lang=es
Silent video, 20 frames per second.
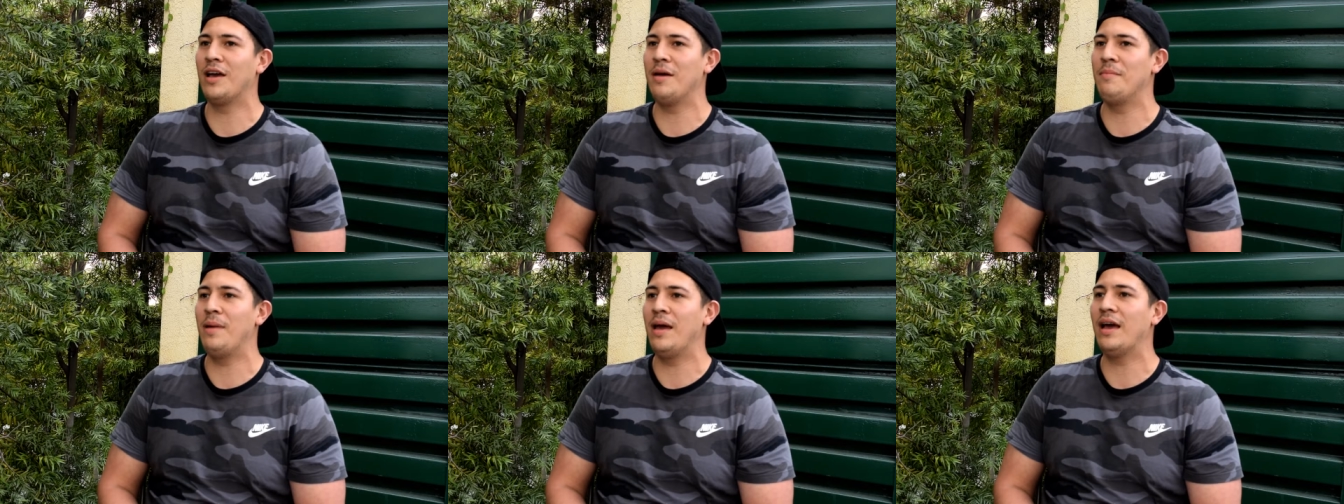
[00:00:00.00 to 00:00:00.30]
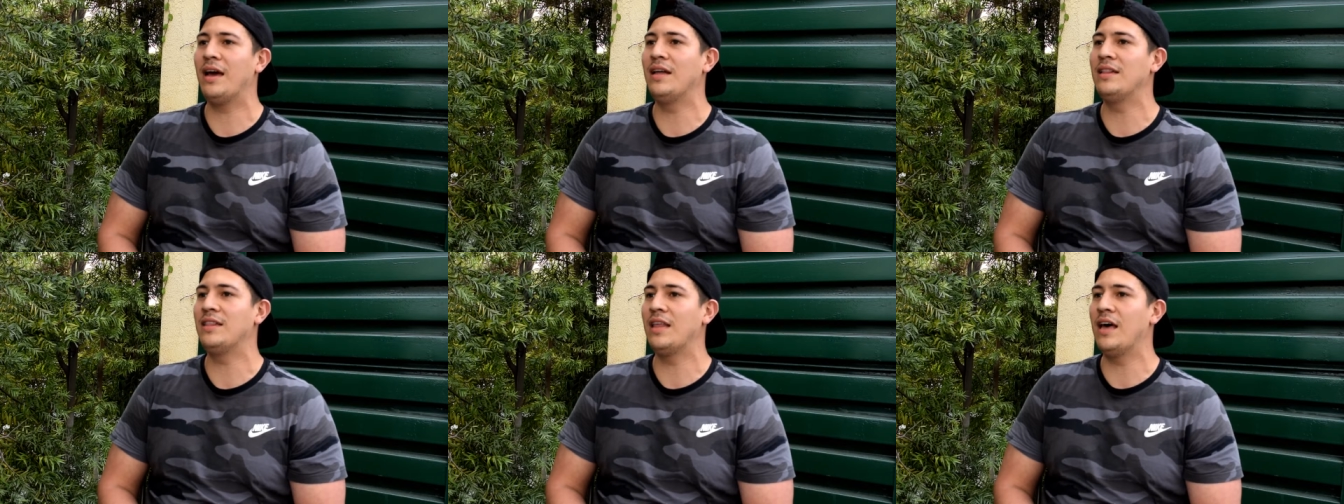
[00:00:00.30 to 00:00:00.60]
me ha
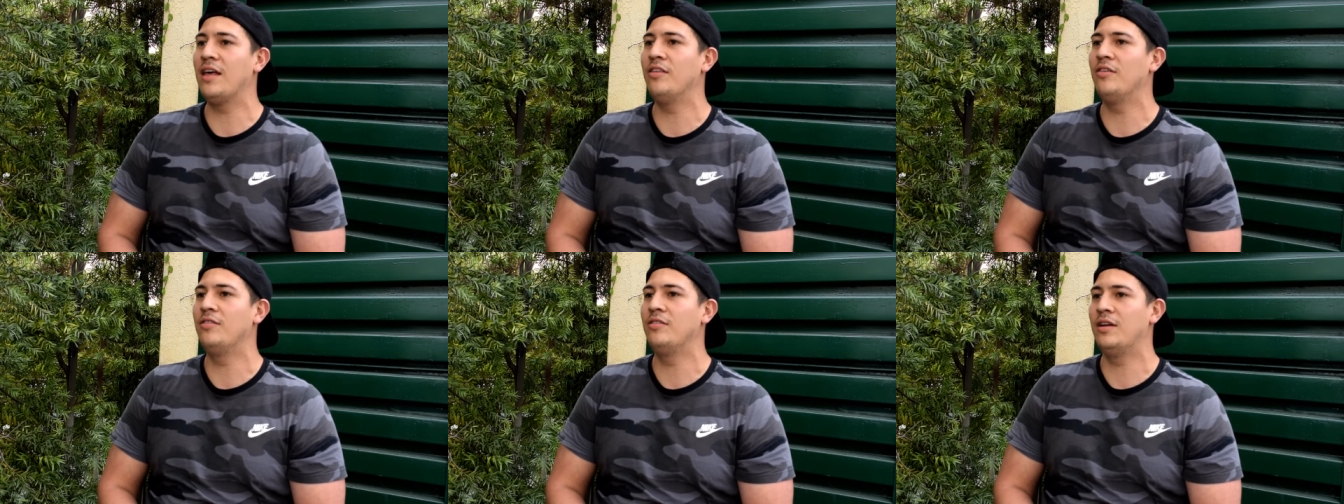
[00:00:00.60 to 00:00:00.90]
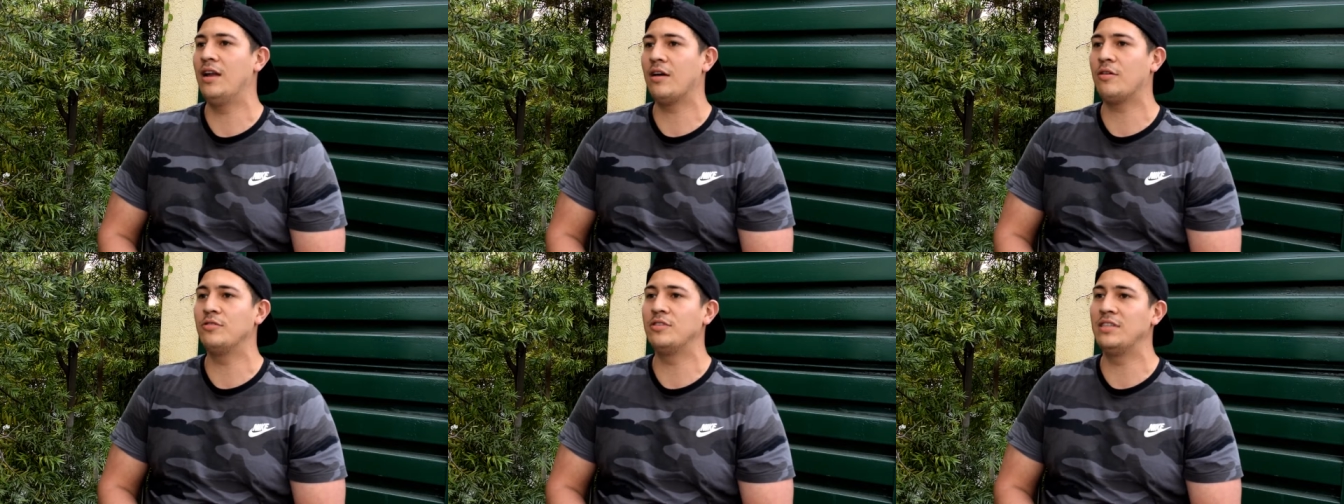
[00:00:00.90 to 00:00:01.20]
encantado,
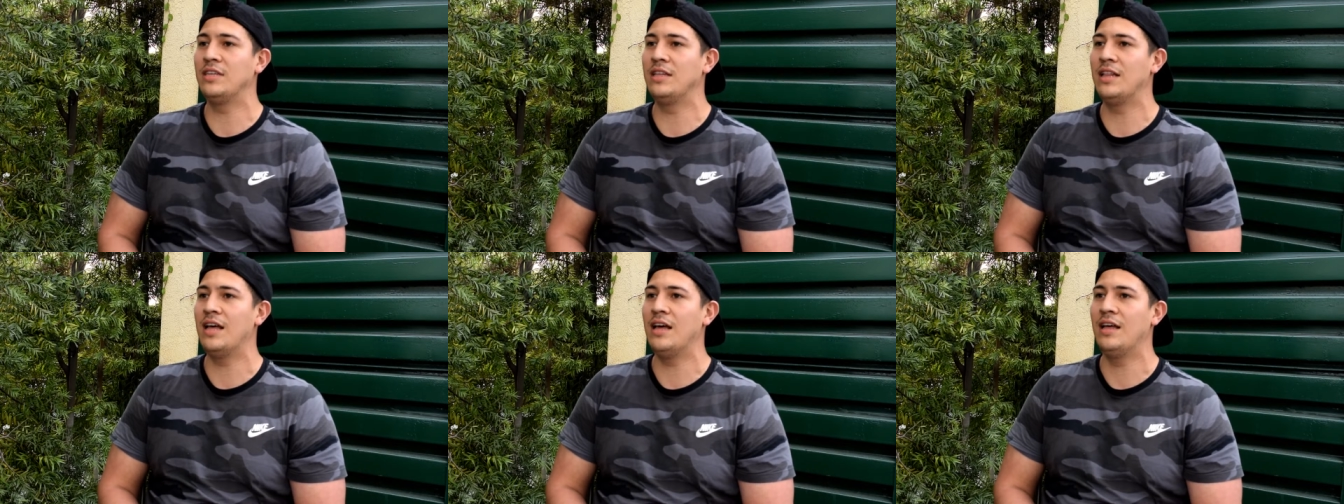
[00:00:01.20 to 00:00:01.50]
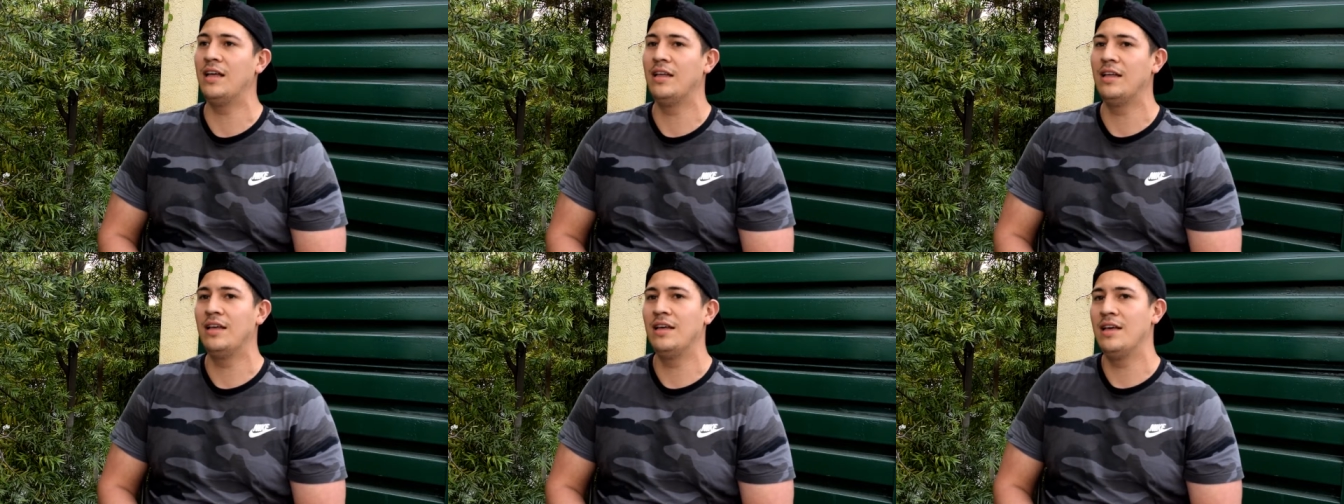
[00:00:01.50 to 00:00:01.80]
la cocina
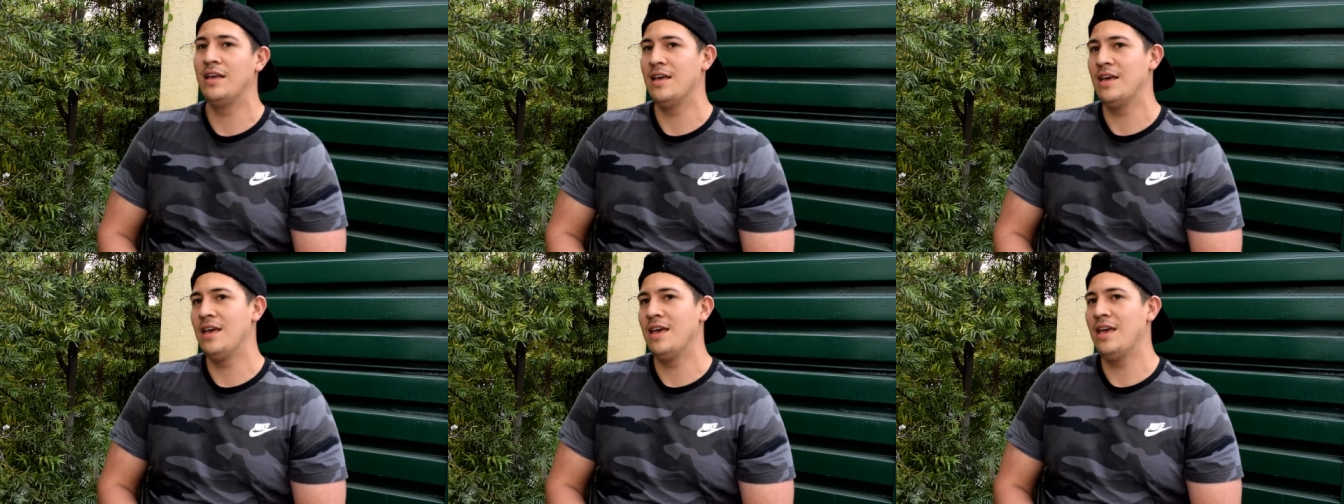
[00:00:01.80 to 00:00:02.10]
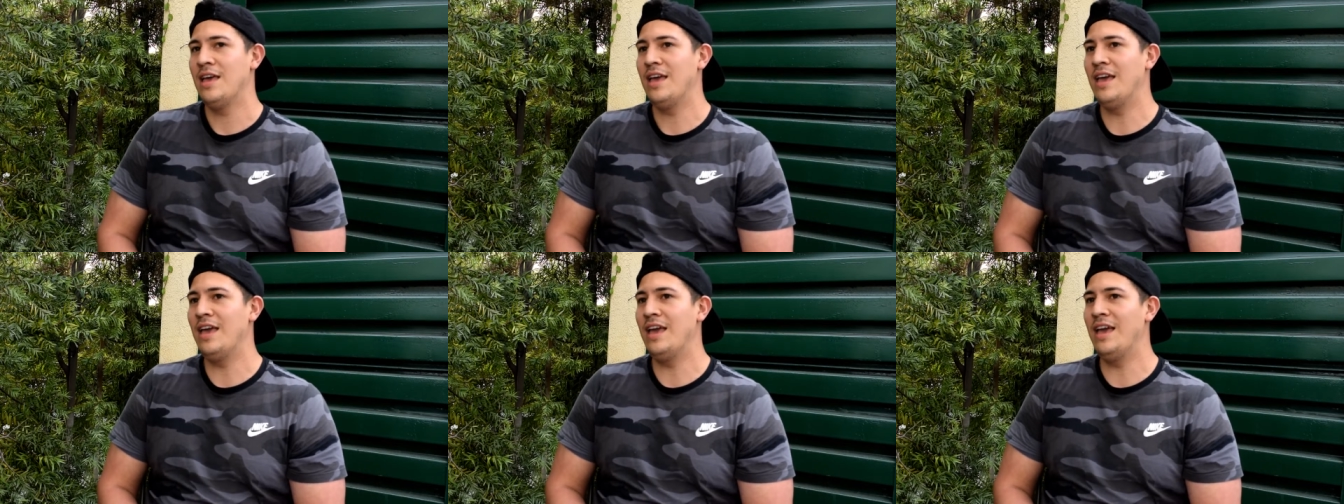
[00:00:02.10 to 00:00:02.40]

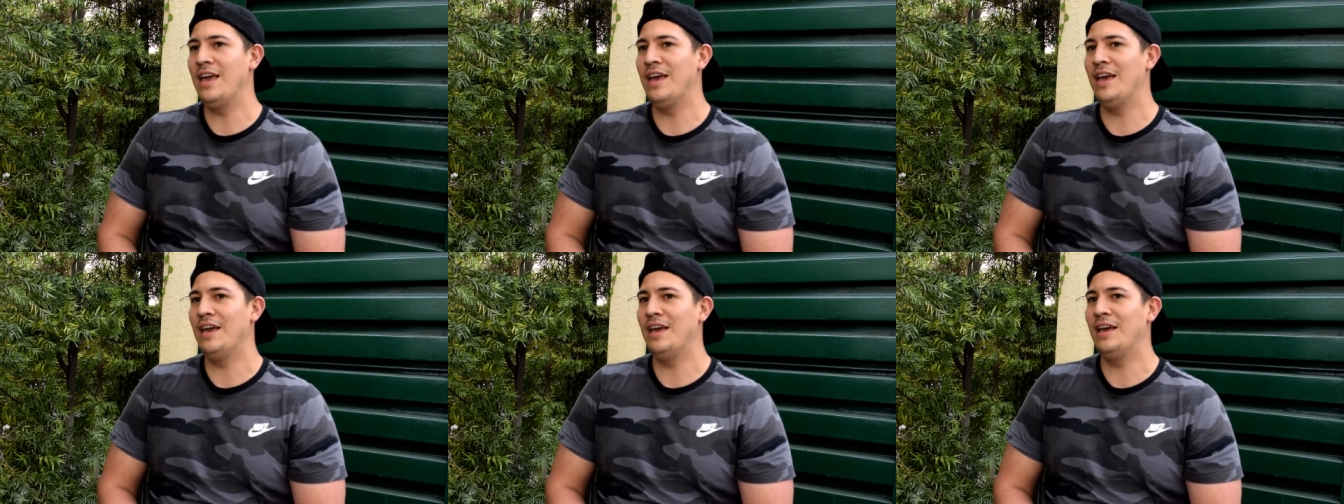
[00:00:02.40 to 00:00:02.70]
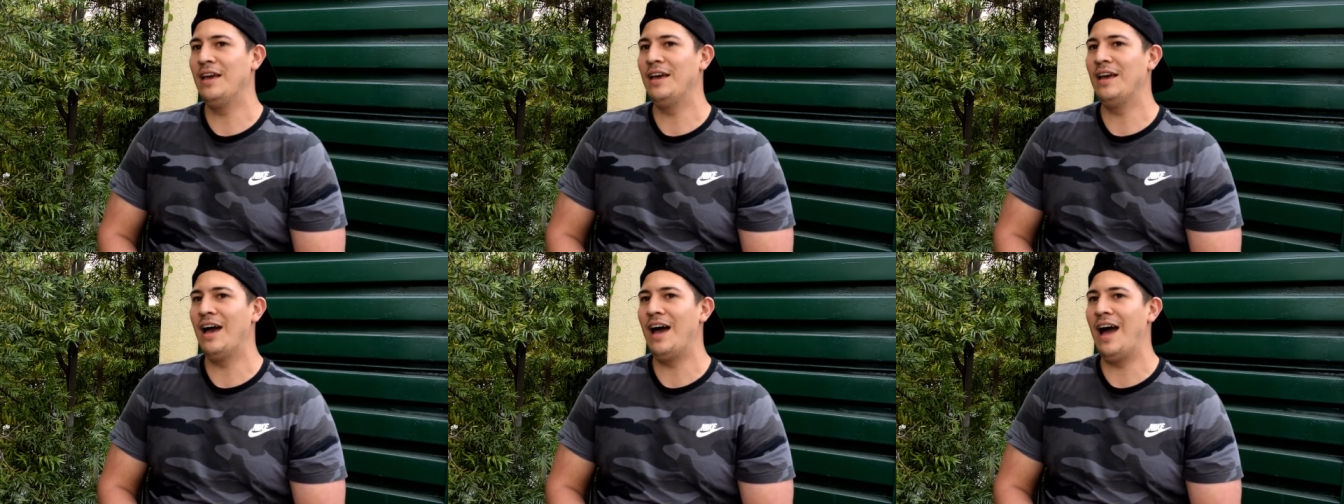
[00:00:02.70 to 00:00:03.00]

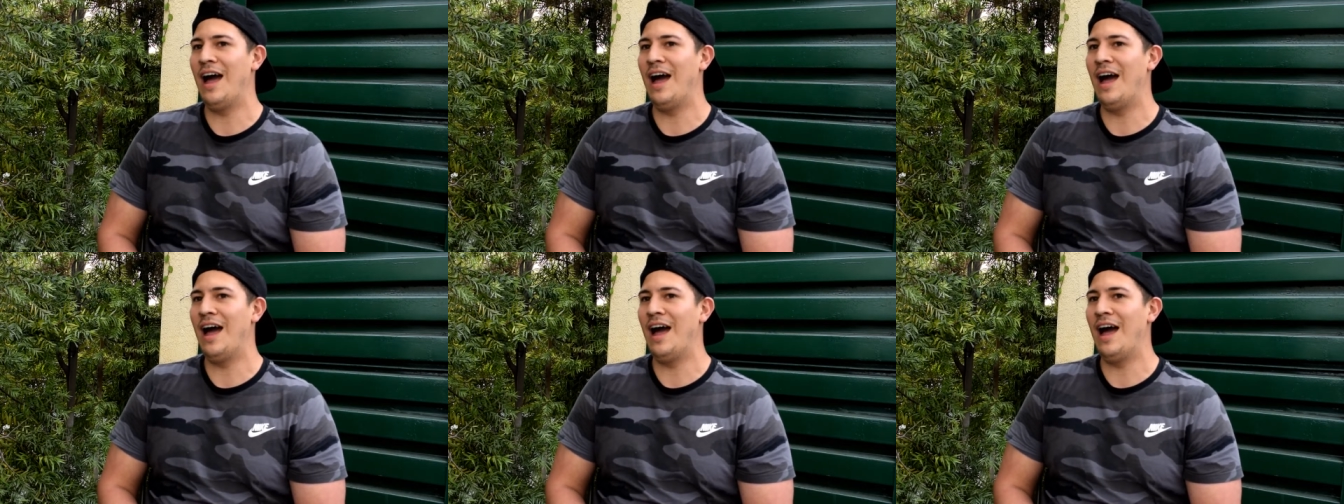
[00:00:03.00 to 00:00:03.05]
y